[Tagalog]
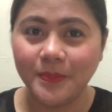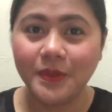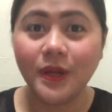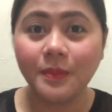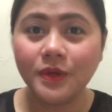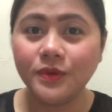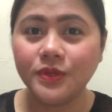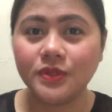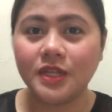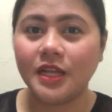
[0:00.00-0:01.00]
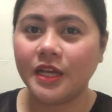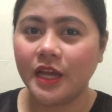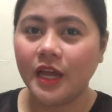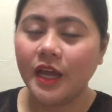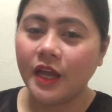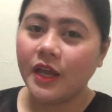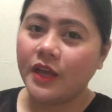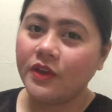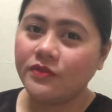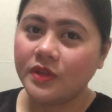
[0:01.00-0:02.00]
Yung pinapanood ko talaga
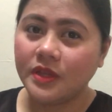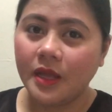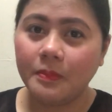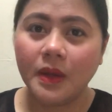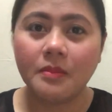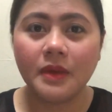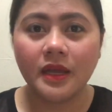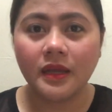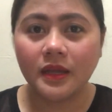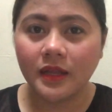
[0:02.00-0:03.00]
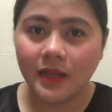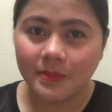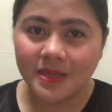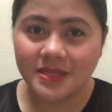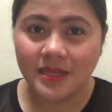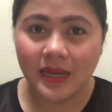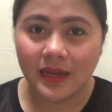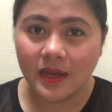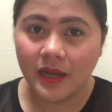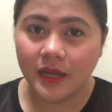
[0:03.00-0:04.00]
everyday pag may labas
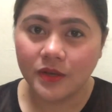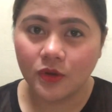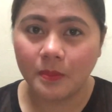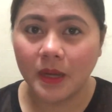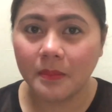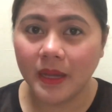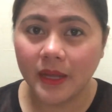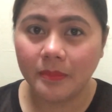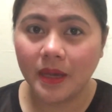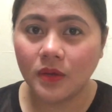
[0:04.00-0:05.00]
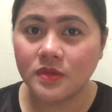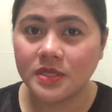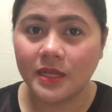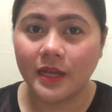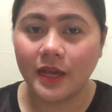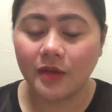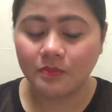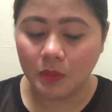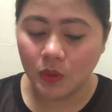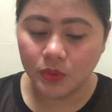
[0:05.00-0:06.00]
silang ano, pag may bago silang
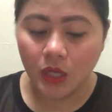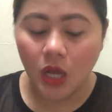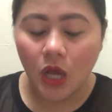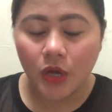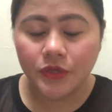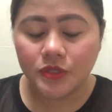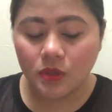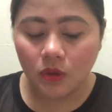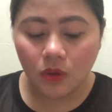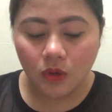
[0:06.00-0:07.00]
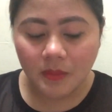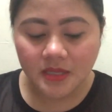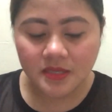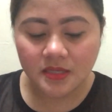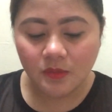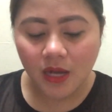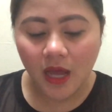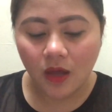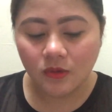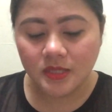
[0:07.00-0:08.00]
upload. So,
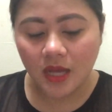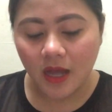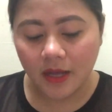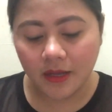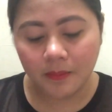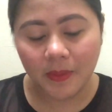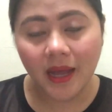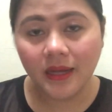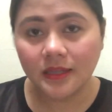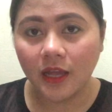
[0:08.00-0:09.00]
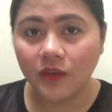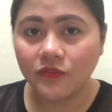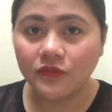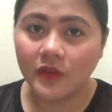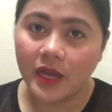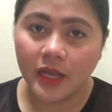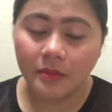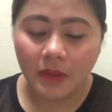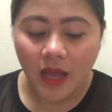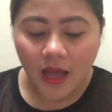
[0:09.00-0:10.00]
magsisimula ako sa aking pang top
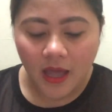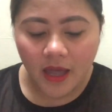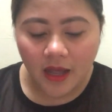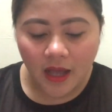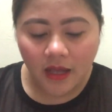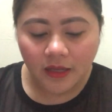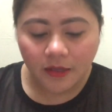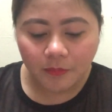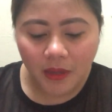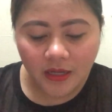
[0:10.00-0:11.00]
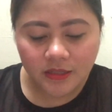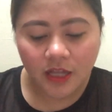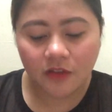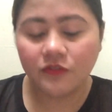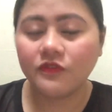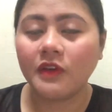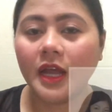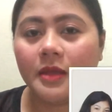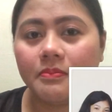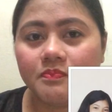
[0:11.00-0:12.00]
5. Ang aking pang top
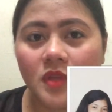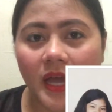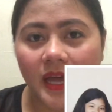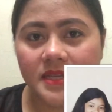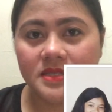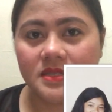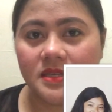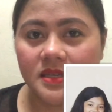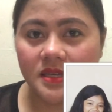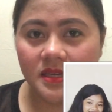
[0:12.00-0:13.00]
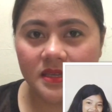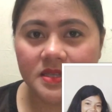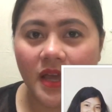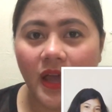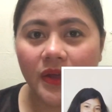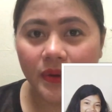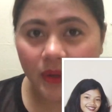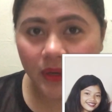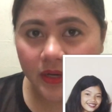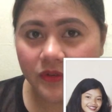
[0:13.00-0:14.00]
5, guys, is
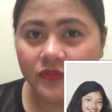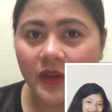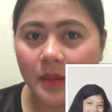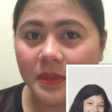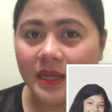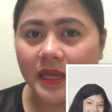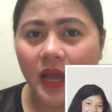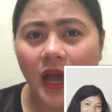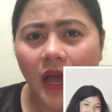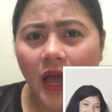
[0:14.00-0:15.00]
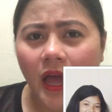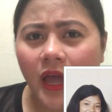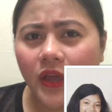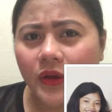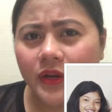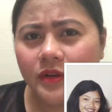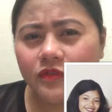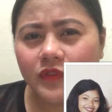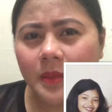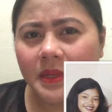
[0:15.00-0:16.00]
Ahern Family.
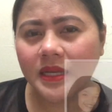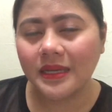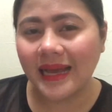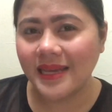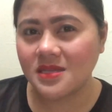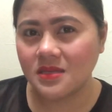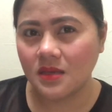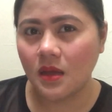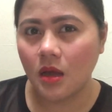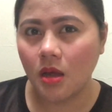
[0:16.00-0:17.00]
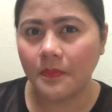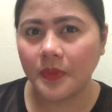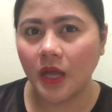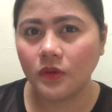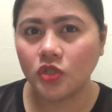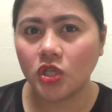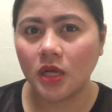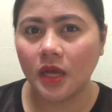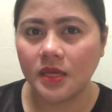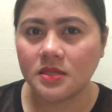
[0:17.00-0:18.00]
Ahern Family, guys, um, ano
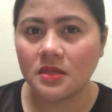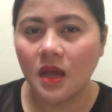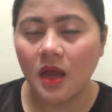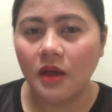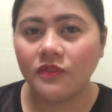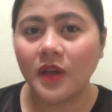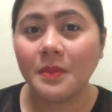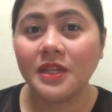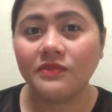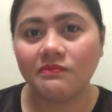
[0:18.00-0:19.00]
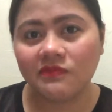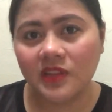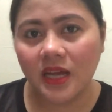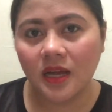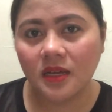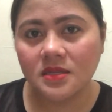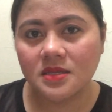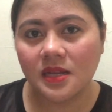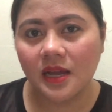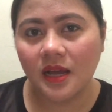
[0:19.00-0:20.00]
siya, guys? family vlog
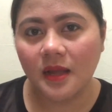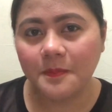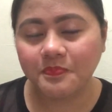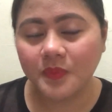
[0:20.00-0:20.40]
sila.